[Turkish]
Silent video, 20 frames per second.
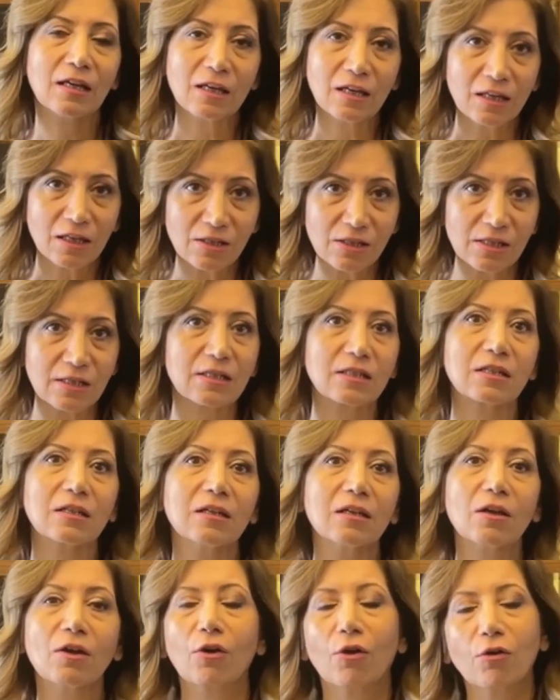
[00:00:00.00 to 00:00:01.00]
İkincisi
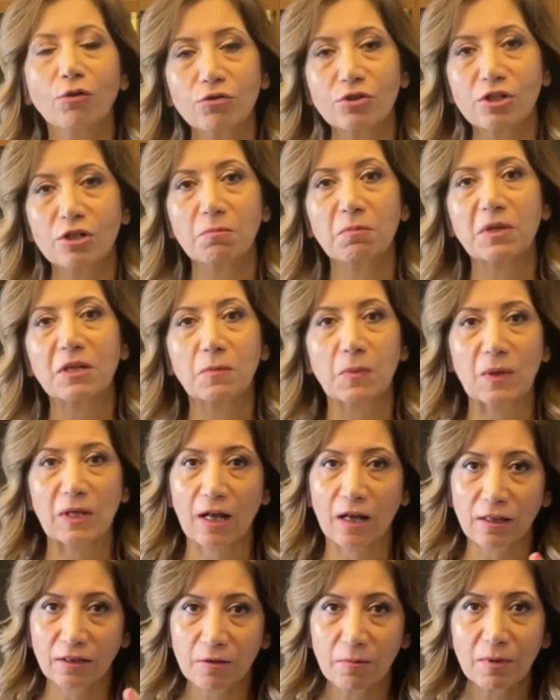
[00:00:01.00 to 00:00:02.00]
önce bir
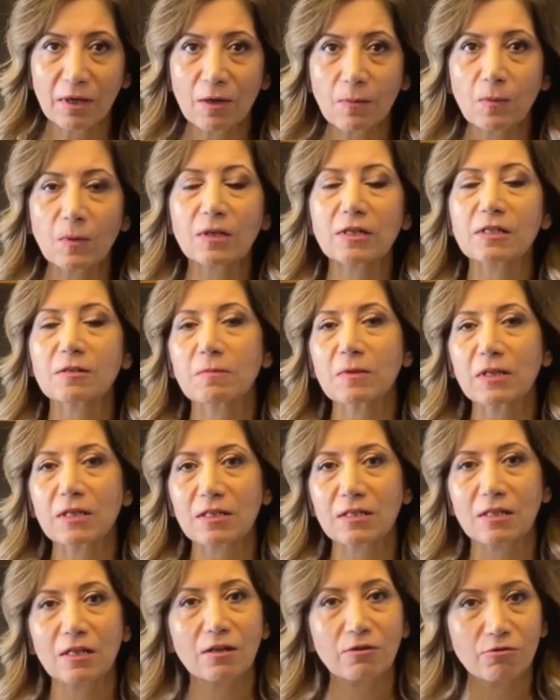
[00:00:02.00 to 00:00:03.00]
planlama yaparız
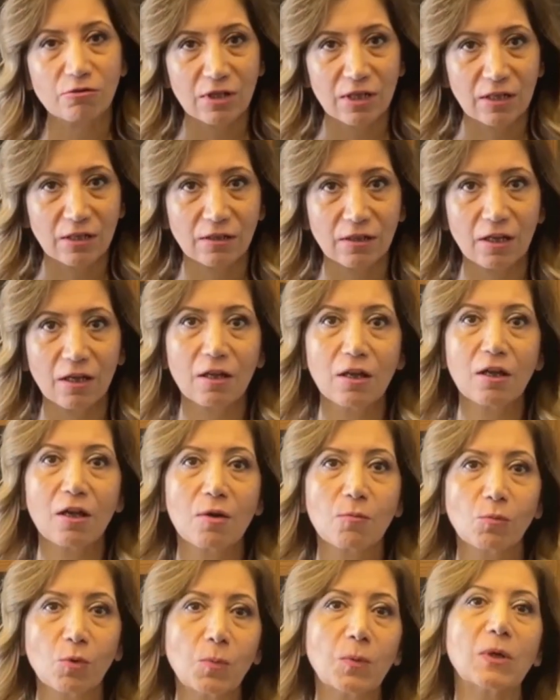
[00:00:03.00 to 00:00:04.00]
bilgisayar üzerinde.
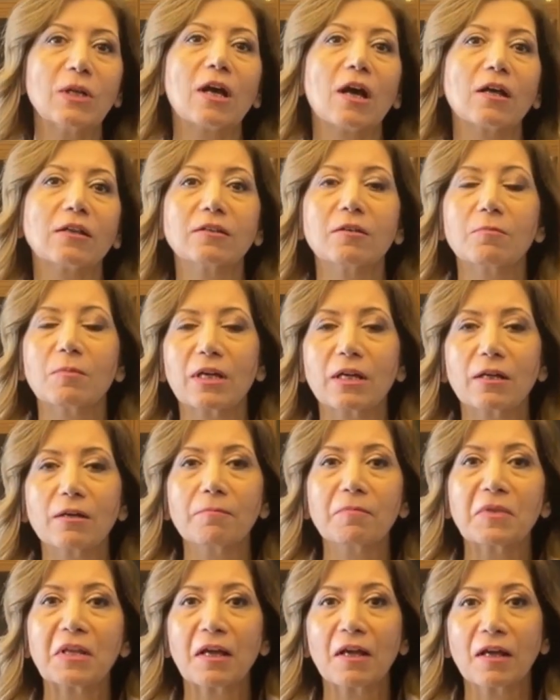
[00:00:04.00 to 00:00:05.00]
Bu
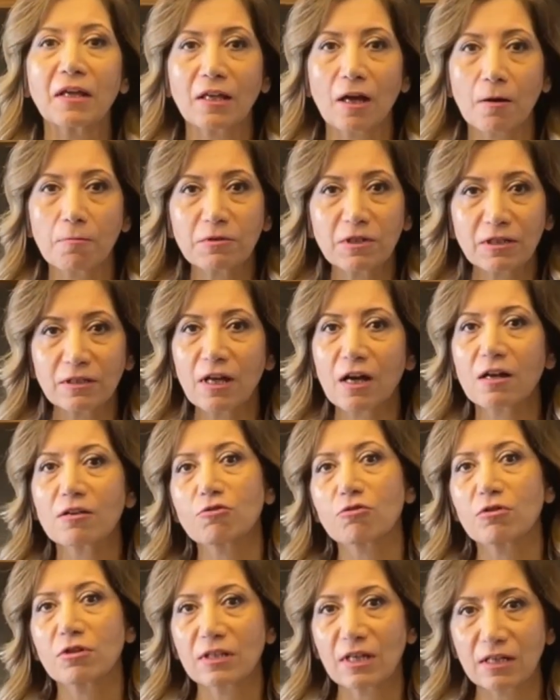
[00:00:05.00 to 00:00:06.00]
planlamayı yaptıktan
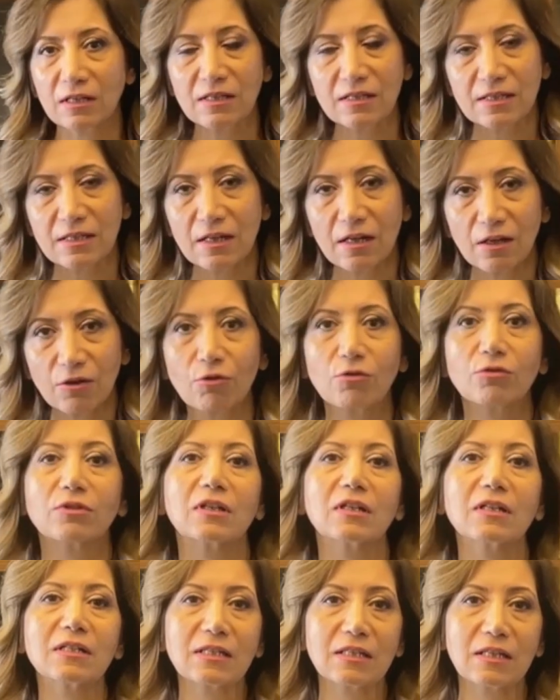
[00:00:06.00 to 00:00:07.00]
sonra teknisyene
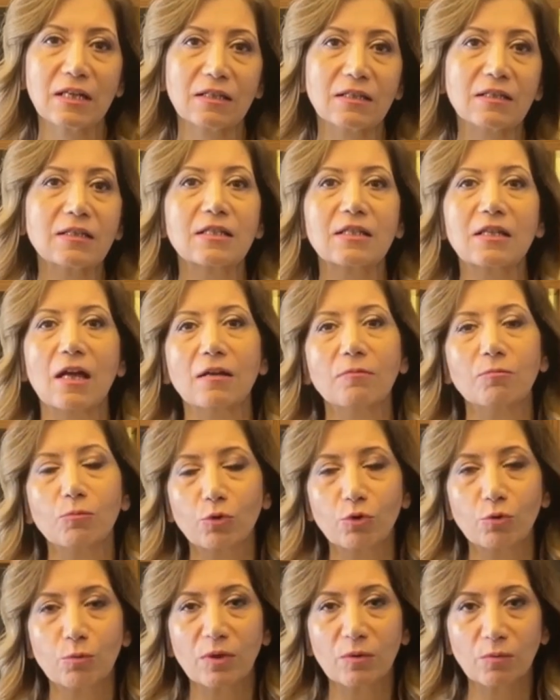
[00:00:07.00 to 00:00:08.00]
göndeririz. Teknisyen
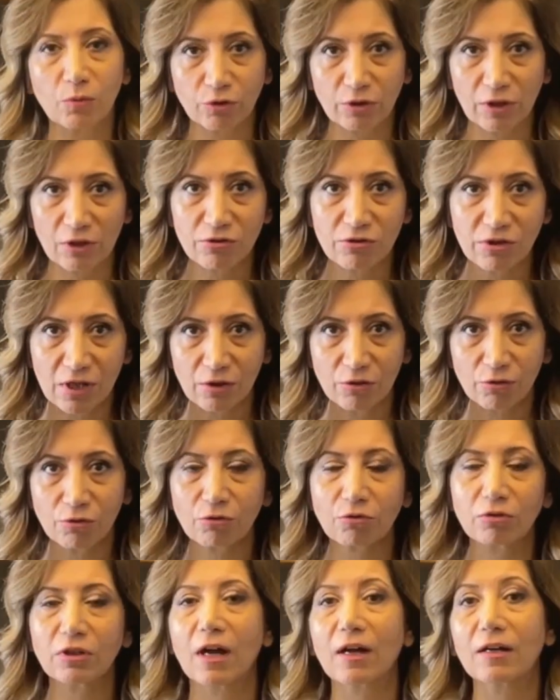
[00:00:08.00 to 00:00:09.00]
bunu bir model üzerine
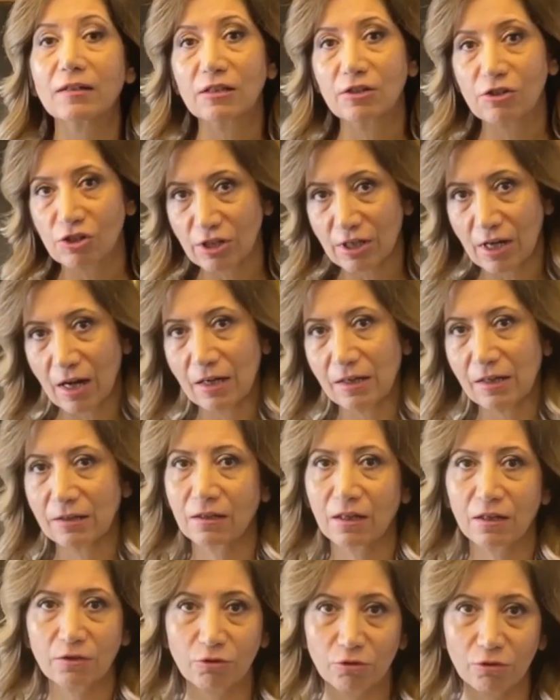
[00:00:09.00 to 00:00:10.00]
uygular, dijital
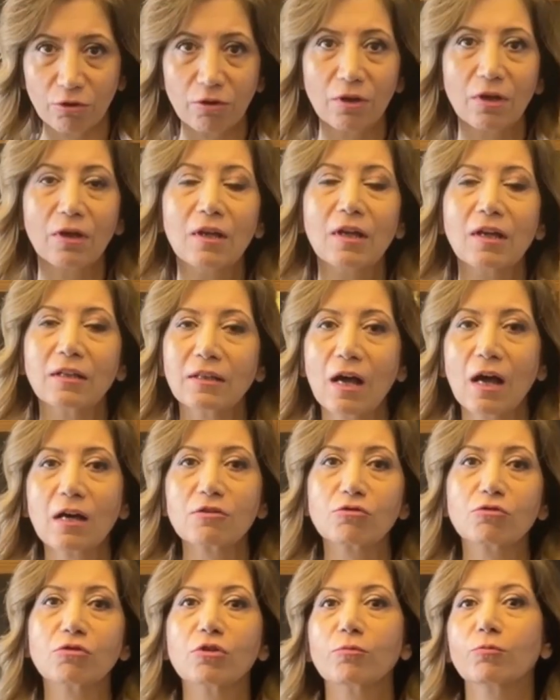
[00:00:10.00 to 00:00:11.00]
ya da analog.
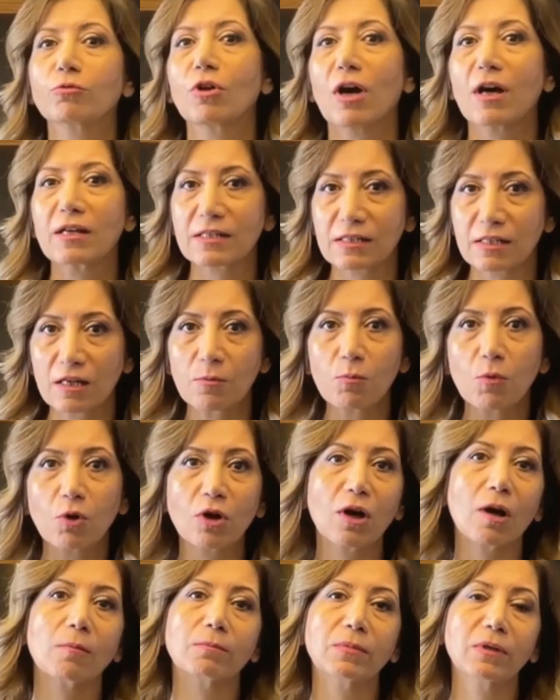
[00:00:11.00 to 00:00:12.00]
Daha sonra bunu hastaya
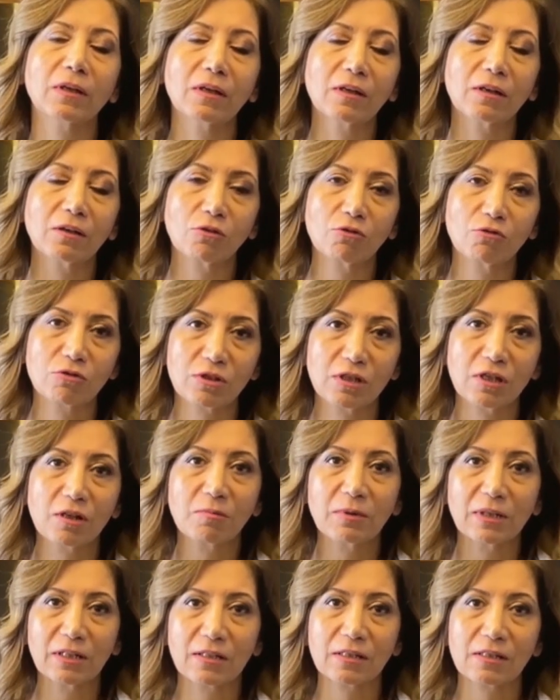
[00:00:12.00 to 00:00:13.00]
mockup'la
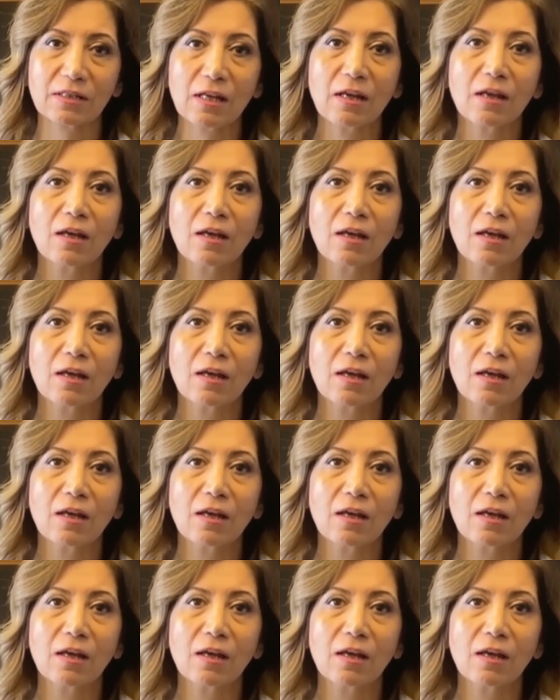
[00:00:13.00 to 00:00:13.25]
gösterebiliriz.